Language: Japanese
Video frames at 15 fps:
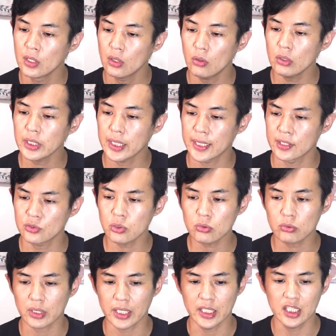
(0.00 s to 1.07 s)
ほいでね、ちょっ
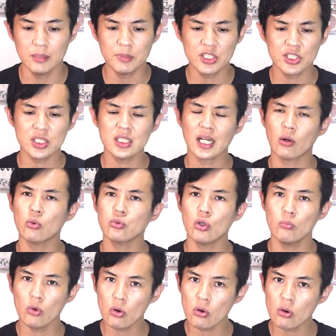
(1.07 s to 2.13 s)
とね、意味深なこと
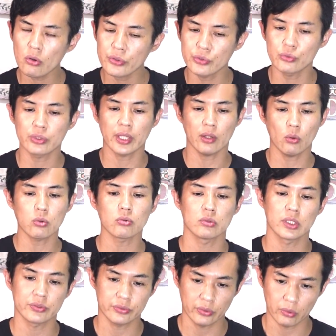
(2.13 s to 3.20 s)
も言うておるん
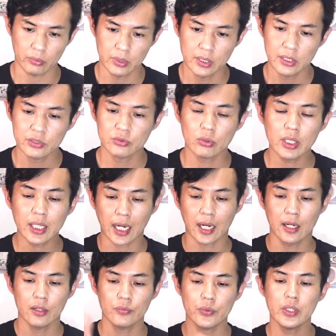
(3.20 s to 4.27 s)
ですよ。それが、
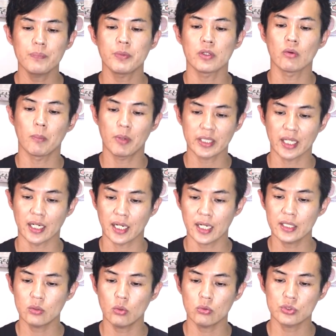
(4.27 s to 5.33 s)
フィリピンはまだ
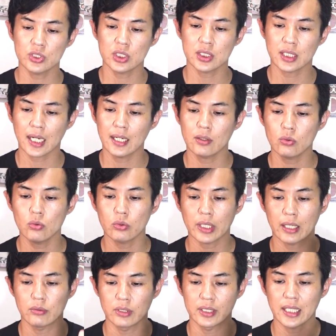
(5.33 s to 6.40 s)
外国人観光
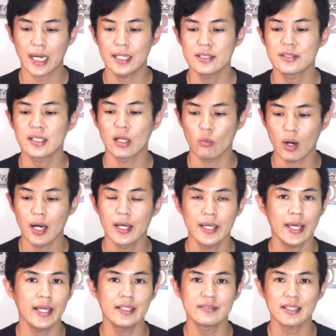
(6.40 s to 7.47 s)
客に対しては
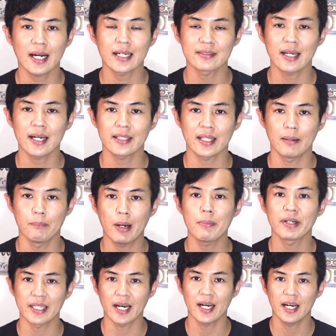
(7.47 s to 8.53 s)
閉鎖がされたま
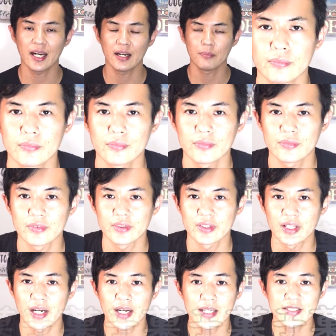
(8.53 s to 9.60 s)
まだ。流
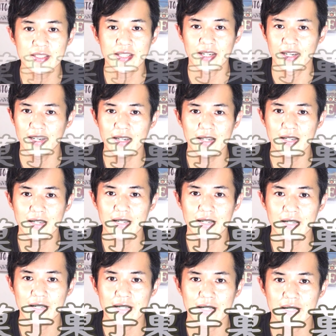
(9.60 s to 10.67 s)
し
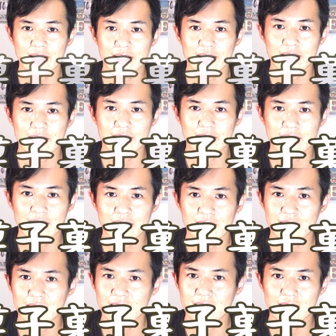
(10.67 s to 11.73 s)

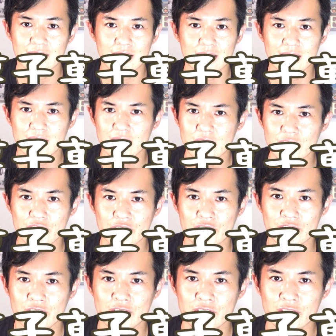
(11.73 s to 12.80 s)
かーし。